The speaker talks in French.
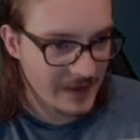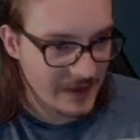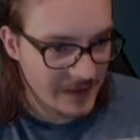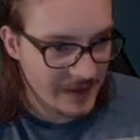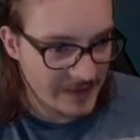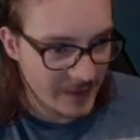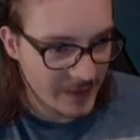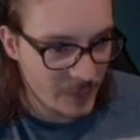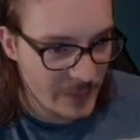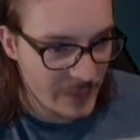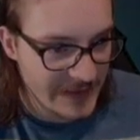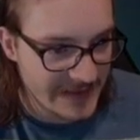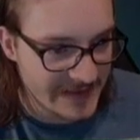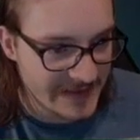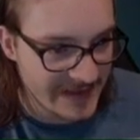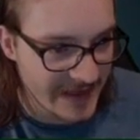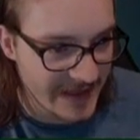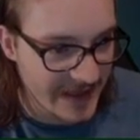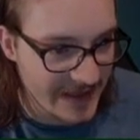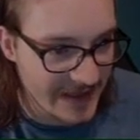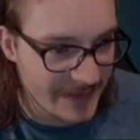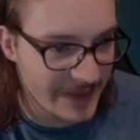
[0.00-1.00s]
Salut
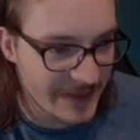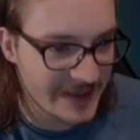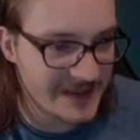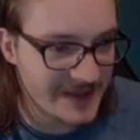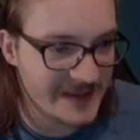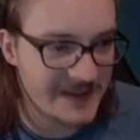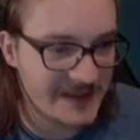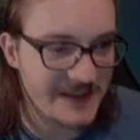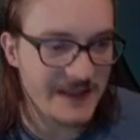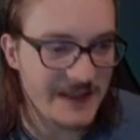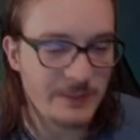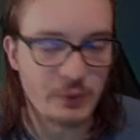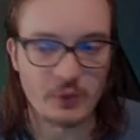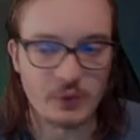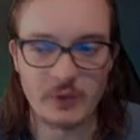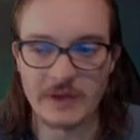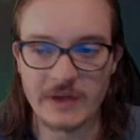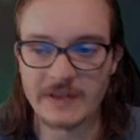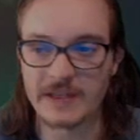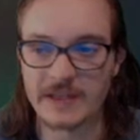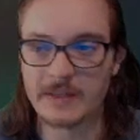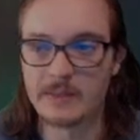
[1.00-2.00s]
Pixel et merci pour ton
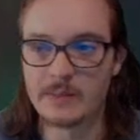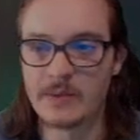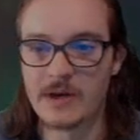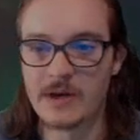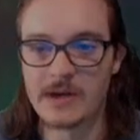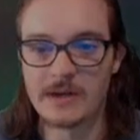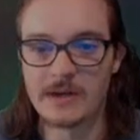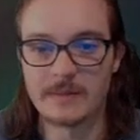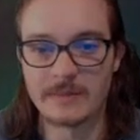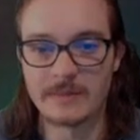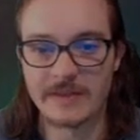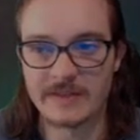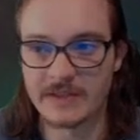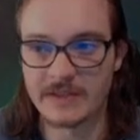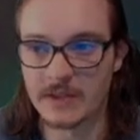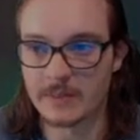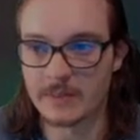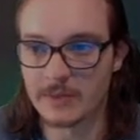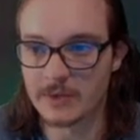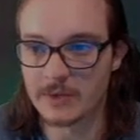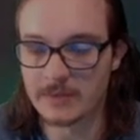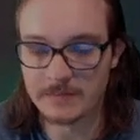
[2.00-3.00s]
quatrième mois. Merci
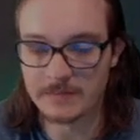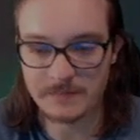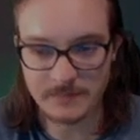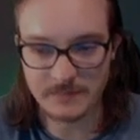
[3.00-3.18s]
énormément.